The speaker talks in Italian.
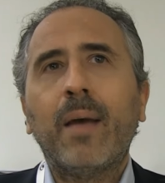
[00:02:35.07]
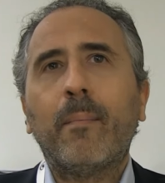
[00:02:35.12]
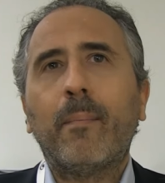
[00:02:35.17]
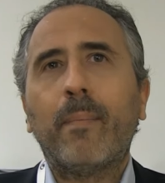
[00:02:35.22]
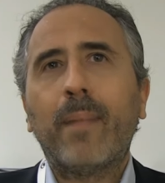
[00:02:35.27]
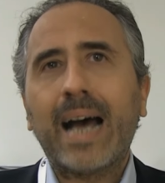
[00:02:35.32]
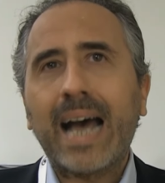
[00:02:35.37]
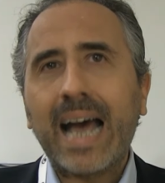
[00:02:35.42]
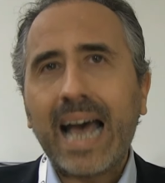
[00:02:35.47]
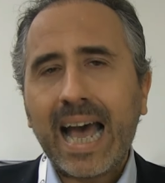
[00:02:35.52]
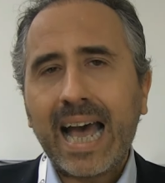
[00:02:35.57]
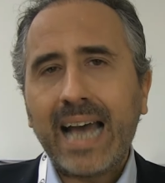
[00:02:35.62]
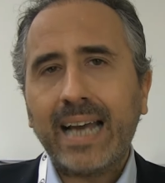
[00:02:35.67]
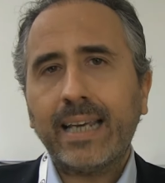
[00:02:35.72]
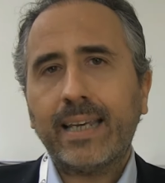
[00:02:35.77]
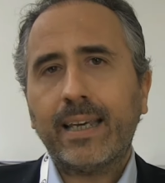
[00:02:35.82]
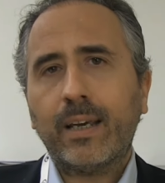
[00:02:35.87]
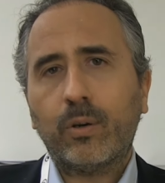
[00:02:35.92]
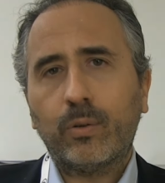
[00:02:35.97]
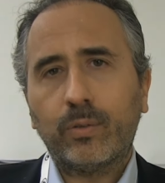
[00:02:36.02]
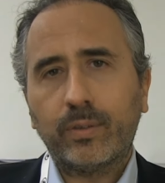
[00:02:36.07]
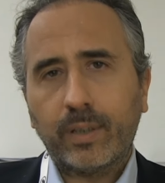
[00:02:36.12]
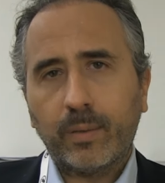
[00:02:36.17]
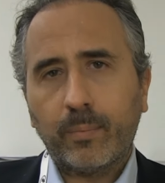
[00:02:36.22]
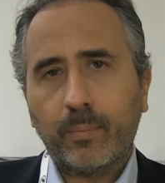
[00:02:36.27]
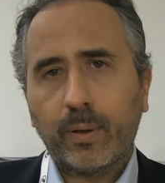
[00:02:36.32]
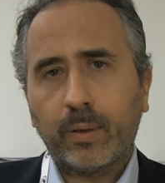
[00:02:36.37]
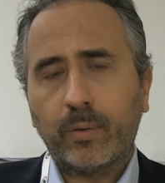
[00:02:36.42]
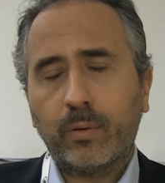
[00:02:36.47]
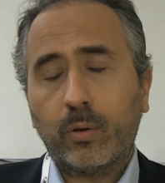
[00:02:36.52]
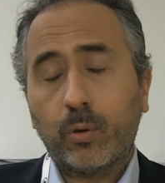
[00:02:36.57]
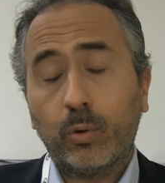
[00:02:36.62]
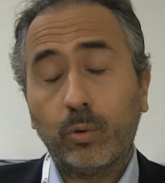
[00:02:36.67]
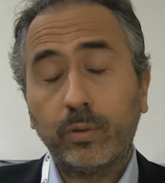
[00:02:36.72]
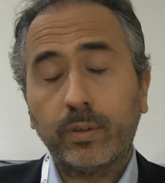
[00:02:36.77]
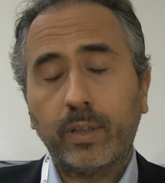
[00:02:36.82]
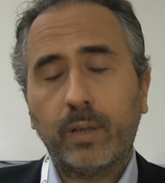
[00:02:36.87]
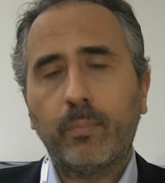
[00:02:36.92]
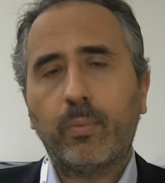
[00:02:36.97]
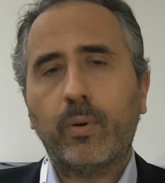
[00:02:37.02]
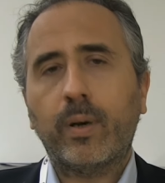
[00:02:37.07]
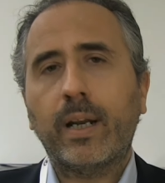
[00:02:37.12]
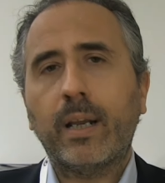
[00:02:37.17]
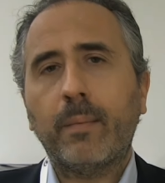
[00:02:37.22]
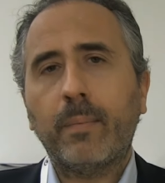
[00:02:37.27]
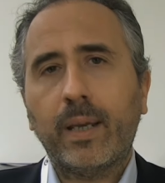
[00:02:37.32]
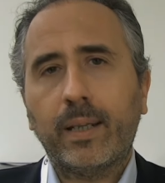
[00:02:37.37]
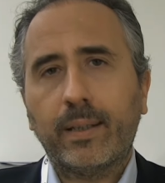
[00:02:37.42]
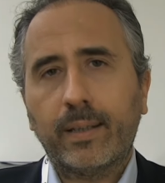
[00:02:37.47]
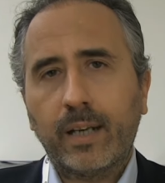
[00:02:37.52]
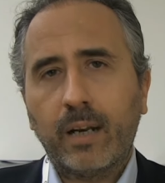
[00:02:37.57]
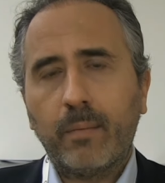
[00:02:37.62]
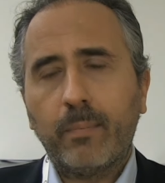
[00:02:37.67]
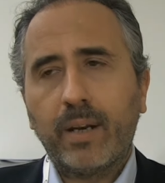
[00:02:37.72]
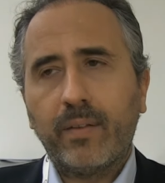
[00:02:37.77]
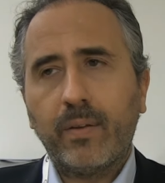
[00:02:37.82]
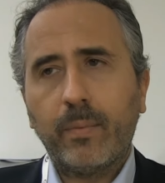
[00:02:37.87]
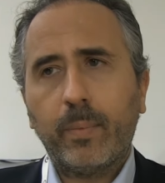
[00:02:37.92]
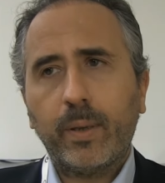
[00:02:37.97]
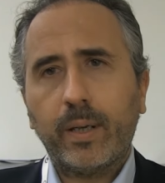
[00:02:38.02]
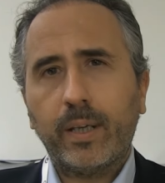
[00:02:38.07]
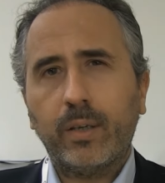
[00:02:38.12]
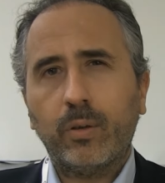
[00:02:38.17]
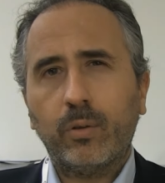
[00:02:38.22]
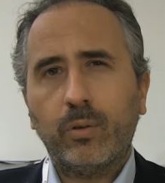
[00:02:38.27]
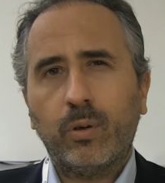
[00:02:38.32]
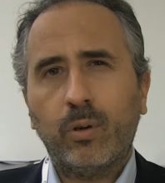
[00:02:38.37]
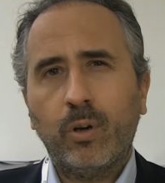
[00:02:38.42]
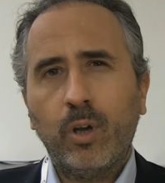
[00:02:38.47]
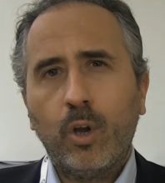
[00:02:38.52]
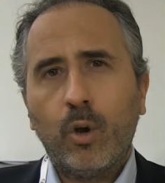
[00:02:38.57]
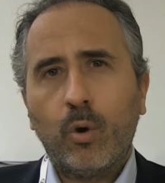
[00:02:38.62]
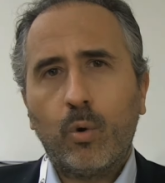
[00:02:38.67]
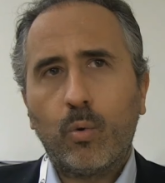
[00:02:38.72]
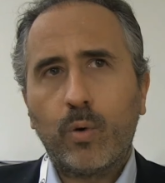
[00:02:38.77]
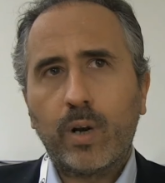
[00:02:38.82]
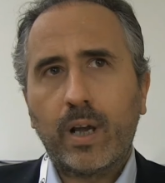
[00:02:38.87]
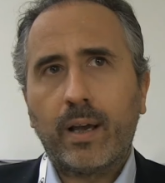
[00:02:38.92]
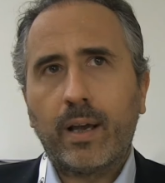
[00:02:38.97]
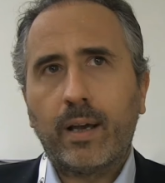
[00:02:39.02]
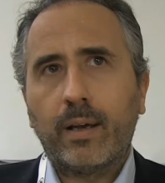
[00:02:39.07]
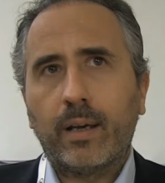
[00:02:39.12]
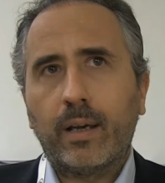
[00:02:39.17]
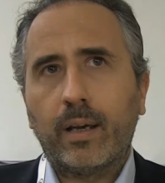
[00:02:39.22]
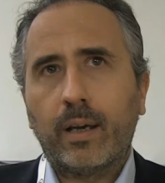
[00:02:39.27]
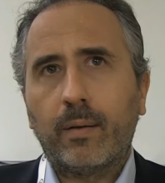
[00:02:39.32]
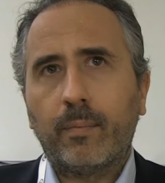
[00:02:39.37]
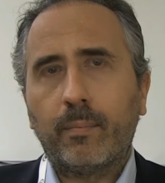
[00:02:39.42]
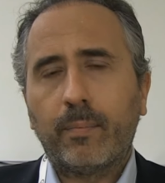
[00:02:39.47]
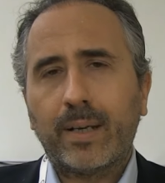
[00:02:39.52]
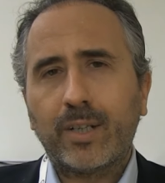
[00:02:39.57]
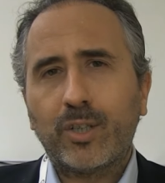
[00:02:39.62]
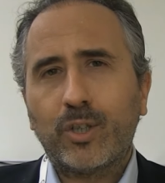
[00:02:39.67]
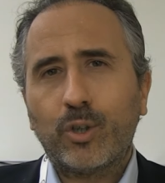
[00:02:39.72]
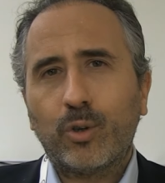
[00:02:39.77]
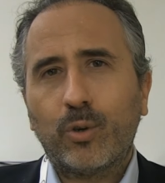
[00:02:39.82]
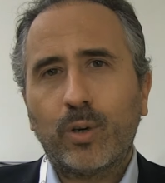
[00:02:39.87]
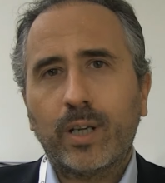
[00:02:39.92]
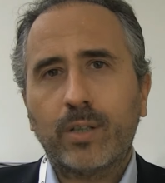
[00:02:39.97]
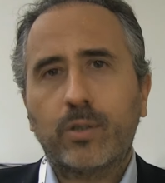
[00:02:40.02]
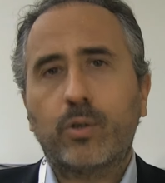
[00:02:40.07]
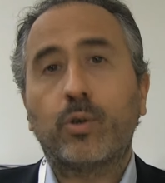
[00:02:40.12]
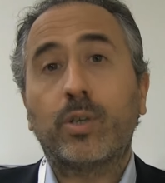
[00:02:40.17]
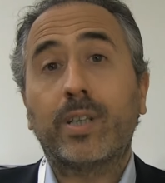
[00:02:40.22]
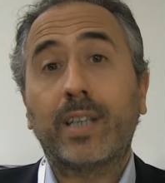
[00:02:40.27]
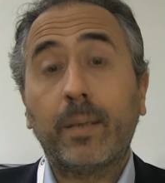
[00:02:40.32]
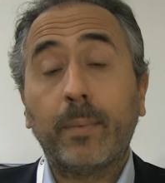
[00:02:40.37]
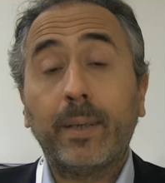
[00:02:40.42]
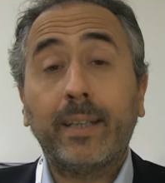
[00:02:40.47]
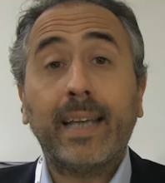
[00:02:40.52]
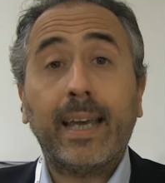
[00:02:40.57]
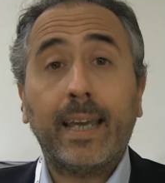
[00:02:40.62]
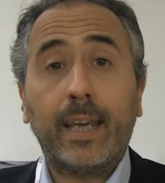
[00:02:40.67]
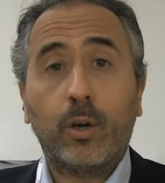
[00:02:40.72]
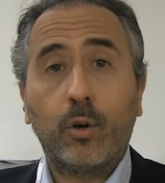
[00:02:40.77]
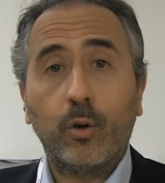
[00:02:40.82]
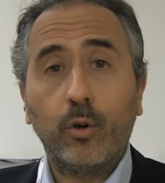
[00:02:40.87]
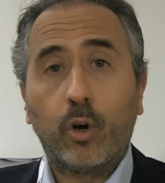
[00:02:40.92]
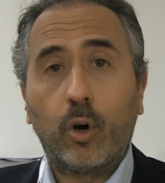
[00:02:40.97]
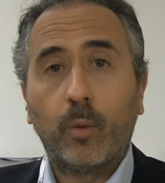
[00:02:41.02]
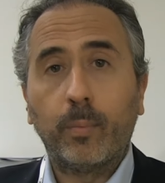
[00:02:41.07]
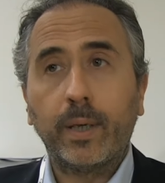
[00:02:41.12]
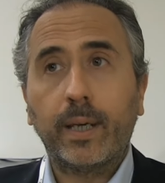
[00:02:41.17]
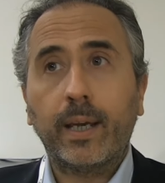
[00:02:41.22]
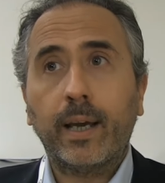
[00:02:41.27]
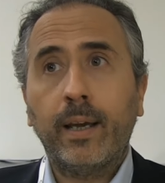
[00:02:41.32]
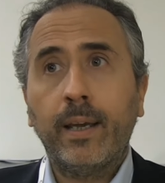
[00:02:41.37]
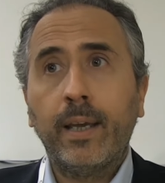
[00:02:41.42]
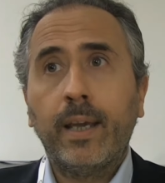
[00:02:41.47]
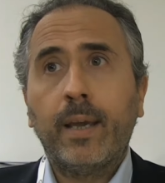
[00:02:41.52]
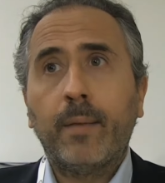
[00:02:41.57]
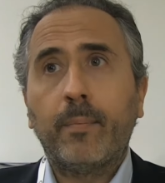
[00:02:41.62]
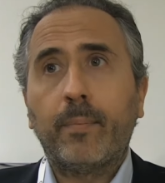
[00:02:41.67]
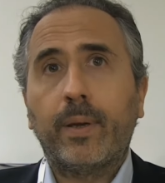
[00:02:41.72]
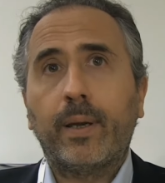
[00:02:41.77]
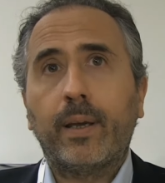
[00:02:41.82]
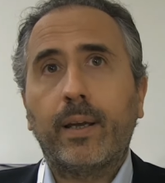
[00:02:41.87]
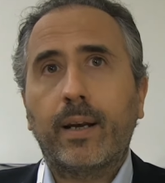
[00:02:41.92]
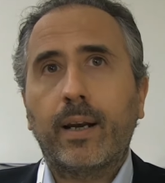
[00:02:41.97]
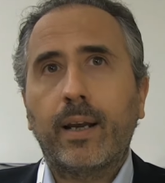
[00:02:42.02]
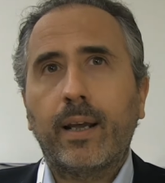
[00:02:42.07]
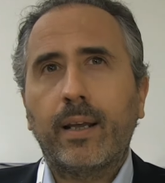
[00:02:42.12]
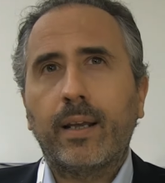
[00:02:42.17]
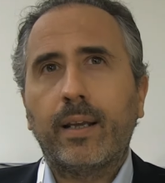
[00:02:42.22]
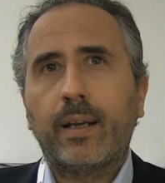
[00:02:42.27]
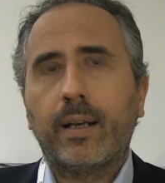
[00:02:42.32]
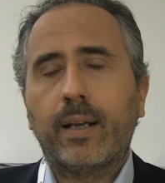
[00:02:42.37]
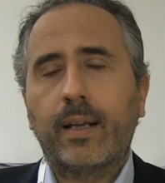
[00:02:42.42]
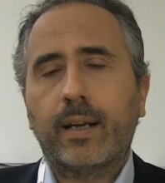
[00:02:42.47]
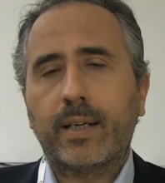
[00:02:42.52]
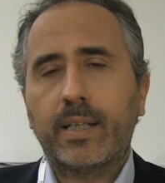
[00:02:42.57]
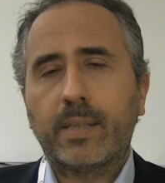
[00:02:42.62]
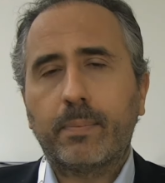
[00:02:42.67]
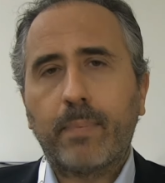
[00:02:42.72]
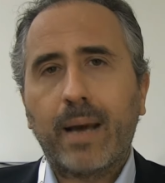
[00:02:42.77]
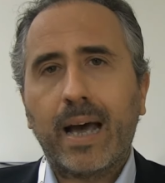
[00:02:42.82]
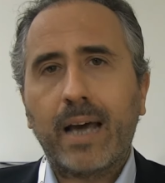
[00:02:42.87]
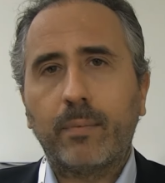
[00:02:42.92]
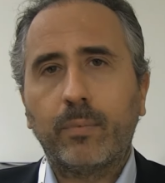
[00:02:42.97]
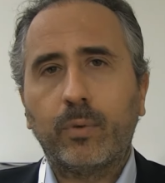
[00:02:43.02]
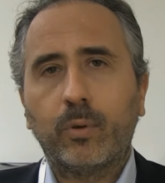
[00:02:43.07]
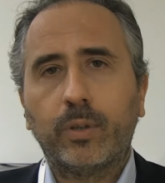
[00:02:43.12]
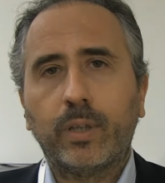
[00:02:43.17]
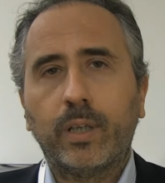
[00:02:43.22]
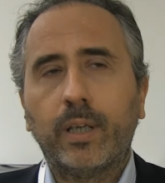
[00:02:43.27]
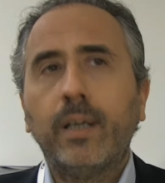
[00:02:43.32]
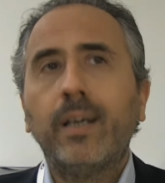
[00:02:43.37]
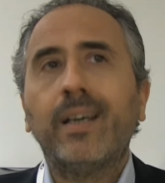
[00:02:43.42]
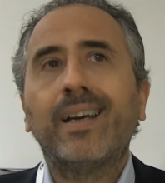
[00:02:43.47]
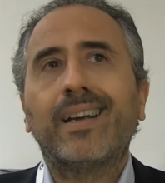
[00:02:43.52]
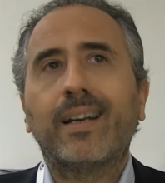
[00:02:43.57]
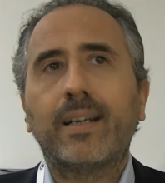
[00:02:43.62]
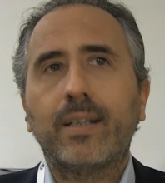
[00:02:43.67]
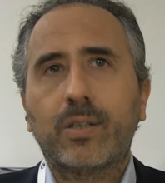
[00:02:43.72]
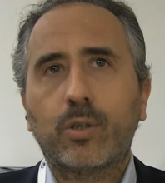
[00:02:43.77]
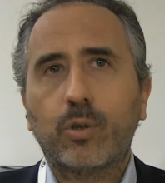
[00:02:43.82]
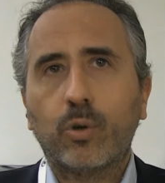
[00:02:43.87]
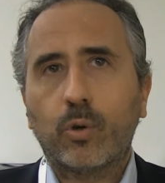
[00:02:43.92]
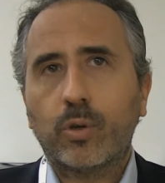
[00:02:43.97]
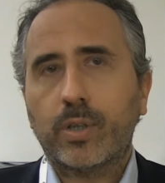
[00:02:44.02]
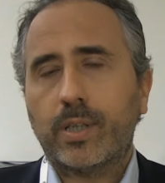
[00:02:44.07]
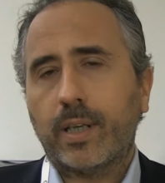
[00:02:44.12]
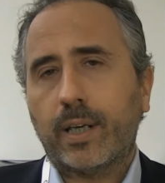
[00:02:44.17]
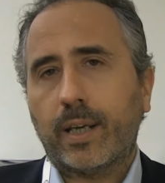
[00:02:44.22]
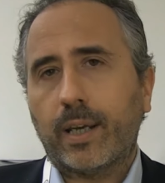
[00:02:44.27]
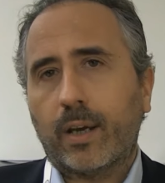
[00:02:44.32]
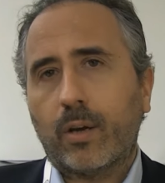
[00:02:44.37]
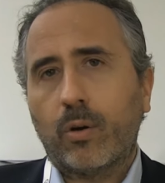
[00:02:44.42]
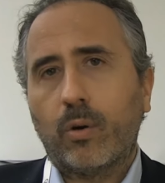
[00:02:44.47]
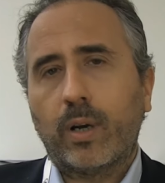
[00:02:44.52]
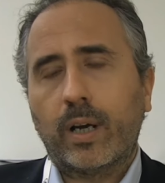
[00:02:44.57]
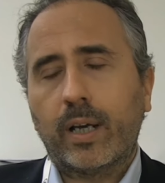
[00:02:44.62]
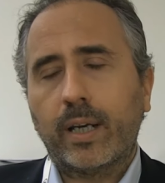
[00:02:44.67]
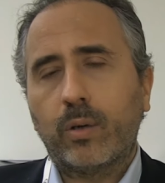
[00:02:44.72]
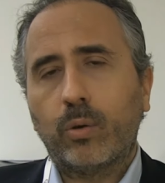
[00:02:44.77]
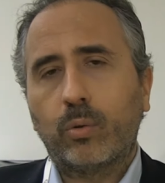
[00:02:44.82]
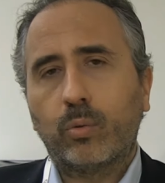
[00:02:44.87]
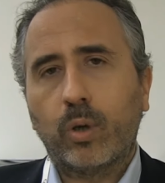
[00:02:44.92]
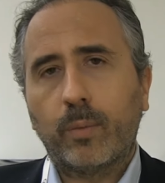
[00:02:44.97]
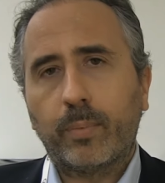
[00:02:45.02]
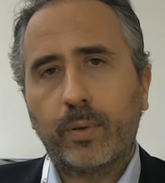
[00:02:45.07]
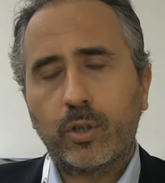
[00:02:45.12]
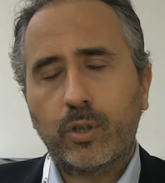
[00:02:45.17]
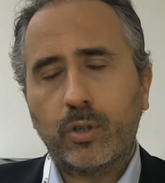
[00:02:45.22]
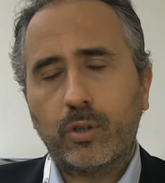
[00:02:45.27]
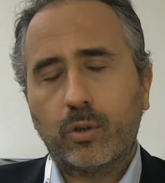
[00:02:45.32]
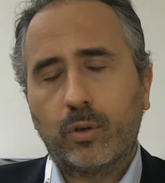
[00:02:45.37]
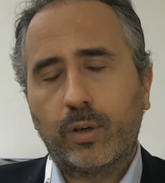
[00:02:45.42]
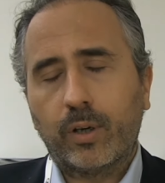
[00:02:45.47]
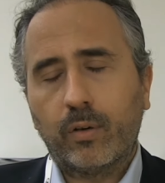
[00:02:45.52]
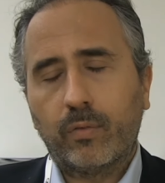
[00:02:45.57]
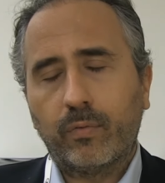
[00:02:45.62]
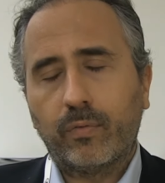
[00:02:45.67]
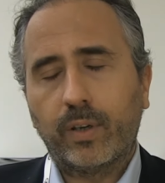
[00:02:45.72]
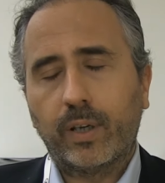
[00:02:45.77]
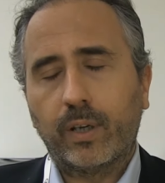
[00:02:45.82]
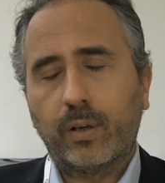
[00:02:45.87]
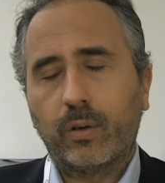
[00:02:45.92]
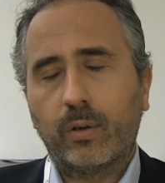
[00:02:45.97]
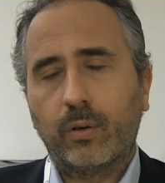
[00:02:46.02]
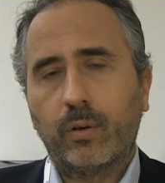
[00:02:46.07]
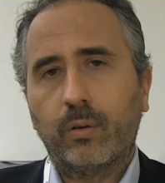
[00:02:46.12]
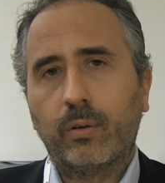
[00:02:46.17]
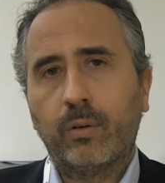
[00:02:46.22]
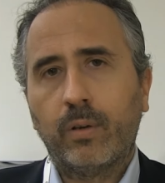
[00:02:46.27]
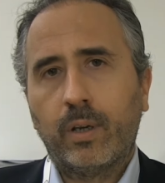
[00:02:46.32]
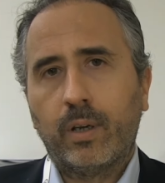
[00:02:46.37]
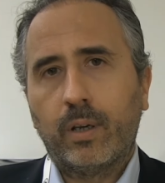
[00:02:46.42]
ma anche contemporaneamente nel breve periodo una eh, maggiore sostenibilità economica per il risparmio di risorse che con l'agricoltura di precisione non vengono